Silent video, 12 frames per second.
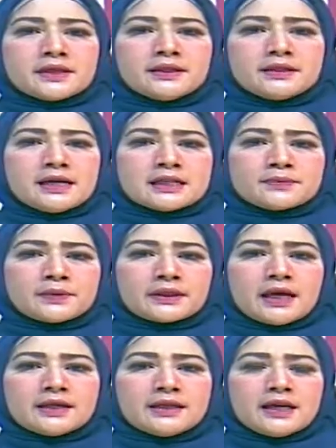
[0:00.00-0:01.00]
Dinas
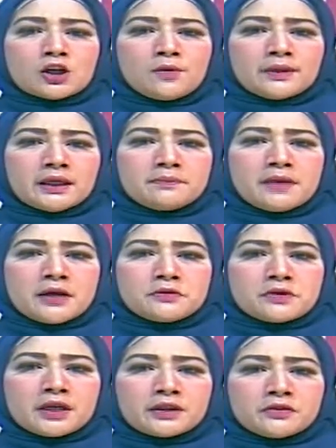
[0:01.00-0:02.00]
Pertanian Kabupaten
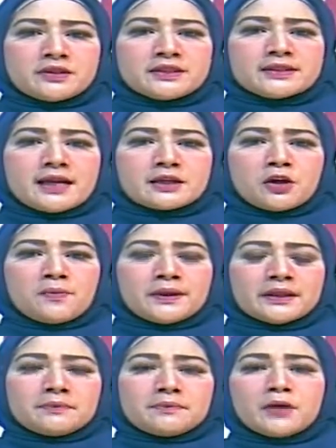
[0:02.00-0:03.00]
Bandung atau Distan
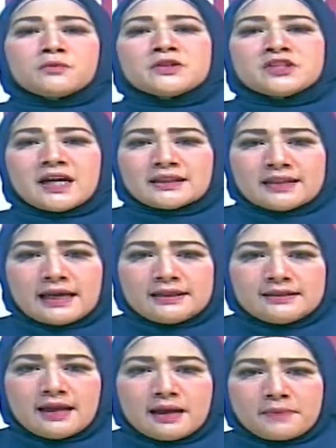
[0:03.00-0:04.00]
Kabupaten Bandung
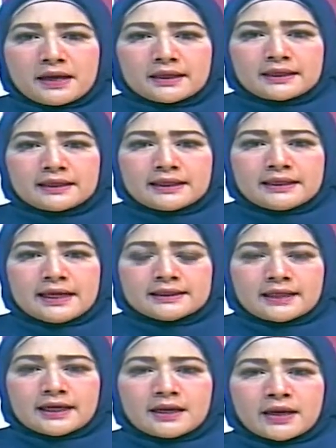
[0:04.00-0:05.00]
mencatat dampak
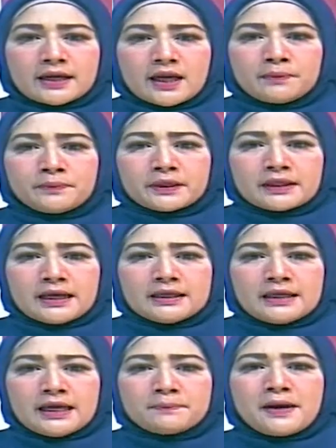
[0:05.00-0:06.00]
kekeringan terhadap area
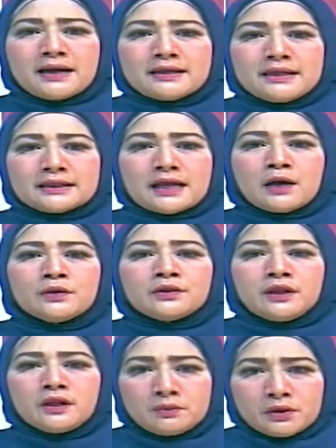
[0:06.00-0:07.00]
pertanian padi
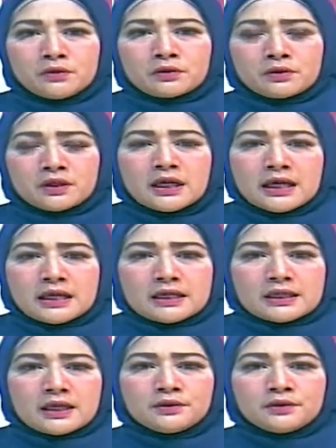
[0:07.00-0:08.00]
tahun ini menurun.
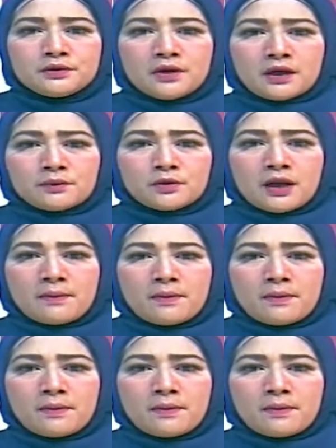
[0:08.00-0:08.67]
Di tahun 2018